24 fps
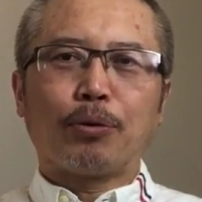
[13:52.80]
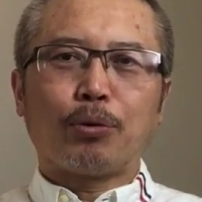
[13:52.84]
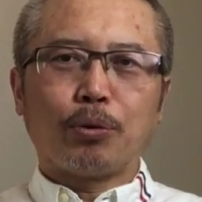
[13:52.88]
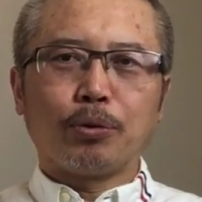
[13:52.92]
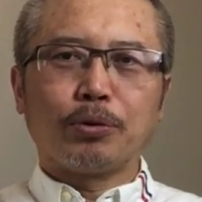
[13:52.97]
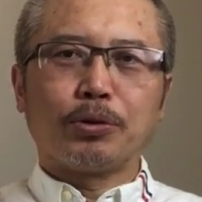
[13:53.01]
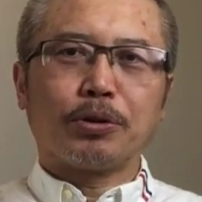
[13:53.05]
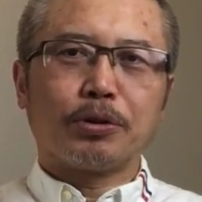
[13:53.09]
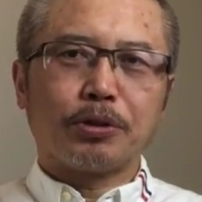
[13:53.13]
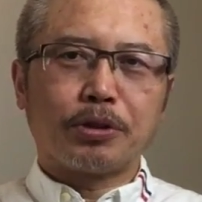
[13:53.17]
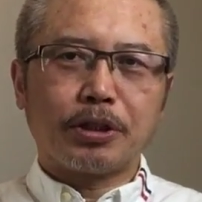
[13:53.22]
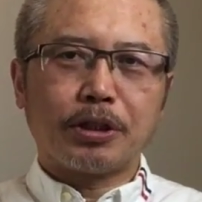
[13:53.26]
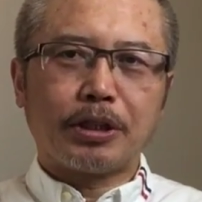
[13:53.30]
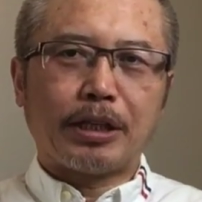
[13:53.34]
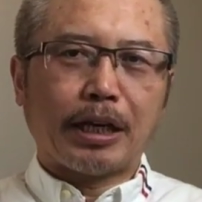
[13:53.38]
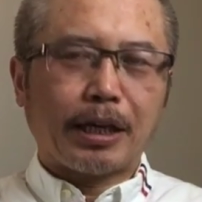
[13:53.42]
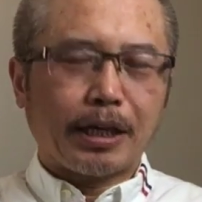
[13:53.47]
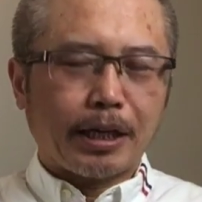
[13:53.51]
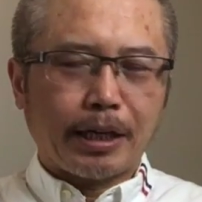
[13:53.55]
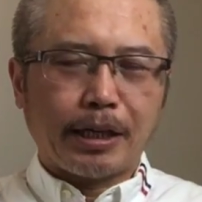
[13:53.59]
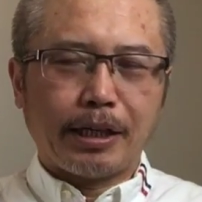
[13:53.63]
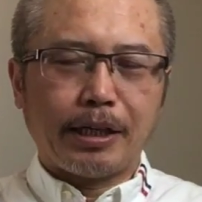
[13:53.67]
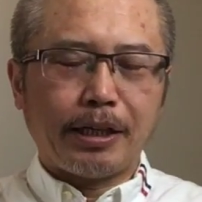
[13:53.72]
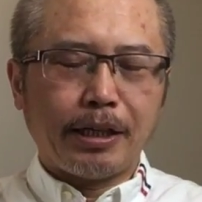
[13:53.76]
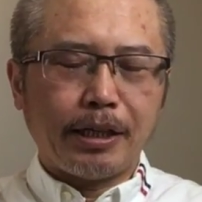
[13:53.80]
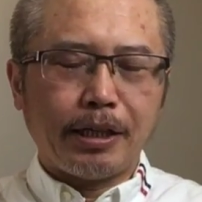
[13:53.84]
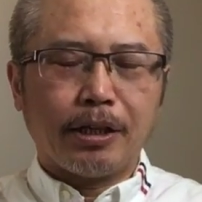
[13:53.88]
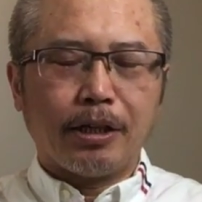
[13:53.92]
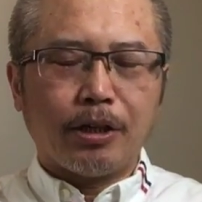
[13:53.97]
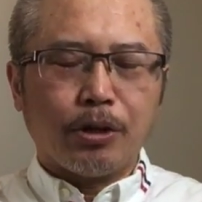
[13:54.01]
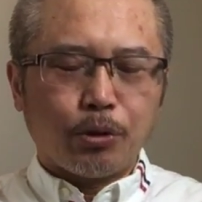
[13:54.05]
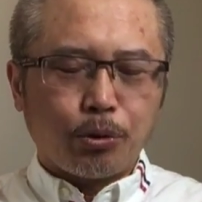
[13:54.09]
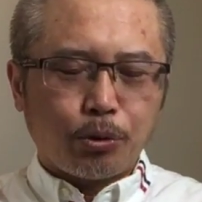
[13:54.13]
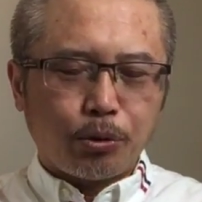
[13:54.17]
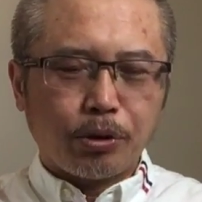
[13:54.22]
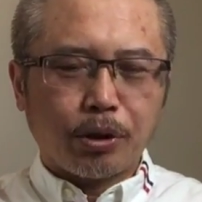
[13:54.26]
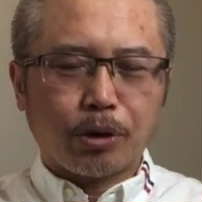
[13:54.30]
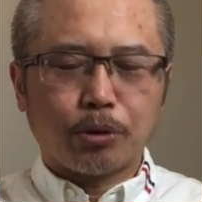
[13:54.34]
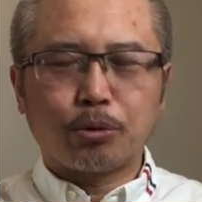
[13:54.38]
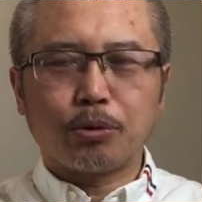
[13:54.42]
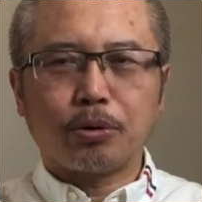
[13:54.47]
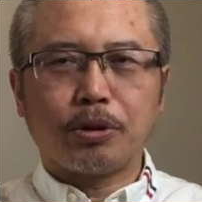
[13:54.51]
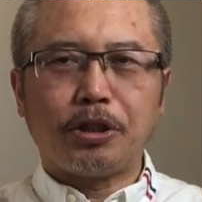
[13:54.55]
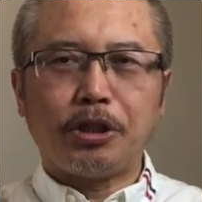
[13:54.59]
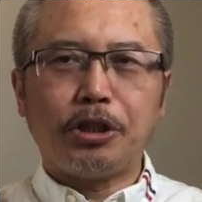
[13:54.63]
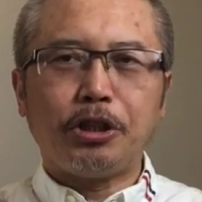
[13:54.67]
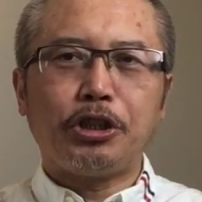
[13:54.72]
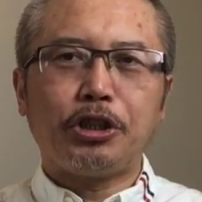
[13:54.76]
动手之前肯定需要
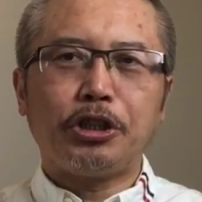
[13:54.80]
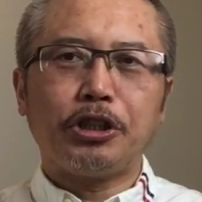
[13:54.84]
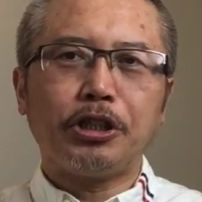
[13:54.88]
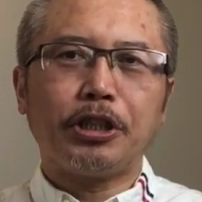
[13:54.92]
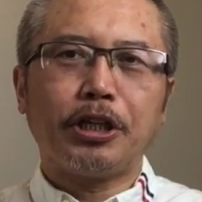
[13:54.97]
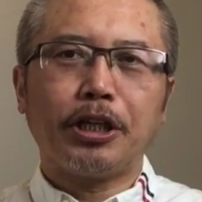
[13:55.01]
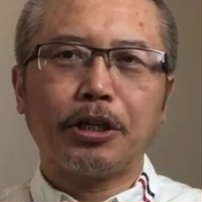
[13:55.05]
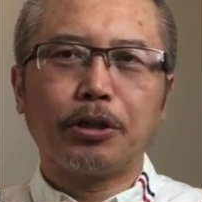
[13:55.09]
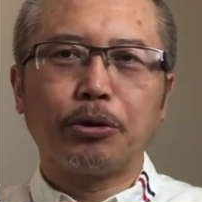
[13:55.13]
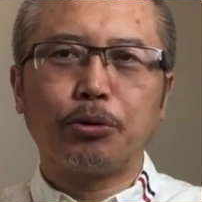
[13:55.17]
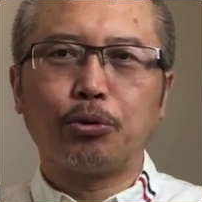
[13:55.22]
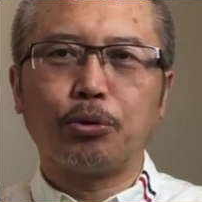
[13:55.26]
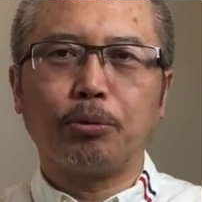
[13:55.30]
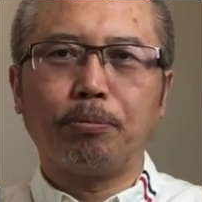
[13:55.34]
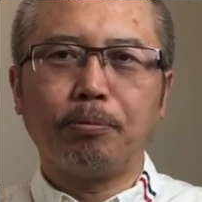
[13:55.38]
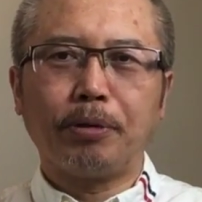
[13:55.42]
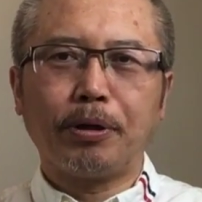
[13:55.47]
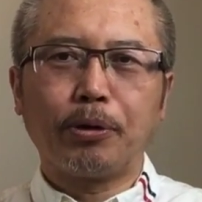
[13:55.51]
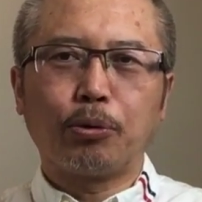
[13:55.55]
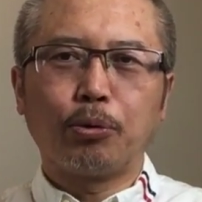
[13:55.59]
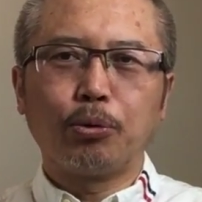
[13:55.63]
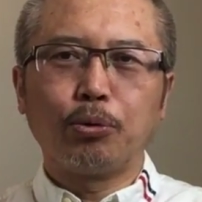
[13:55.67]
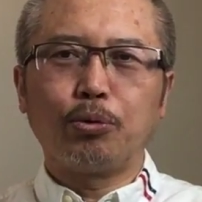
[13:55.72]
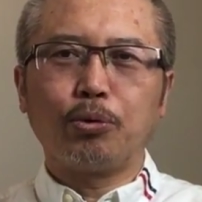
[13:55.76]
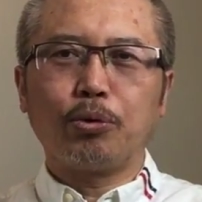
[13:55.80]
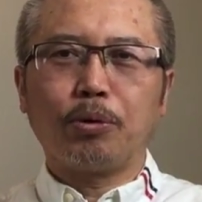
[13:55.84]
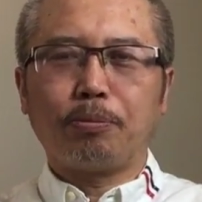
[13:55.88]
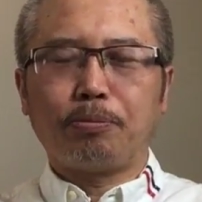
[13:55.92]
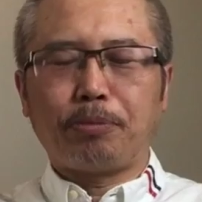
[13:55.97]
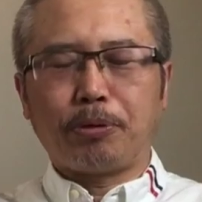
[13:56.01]
做一系列的准备工作，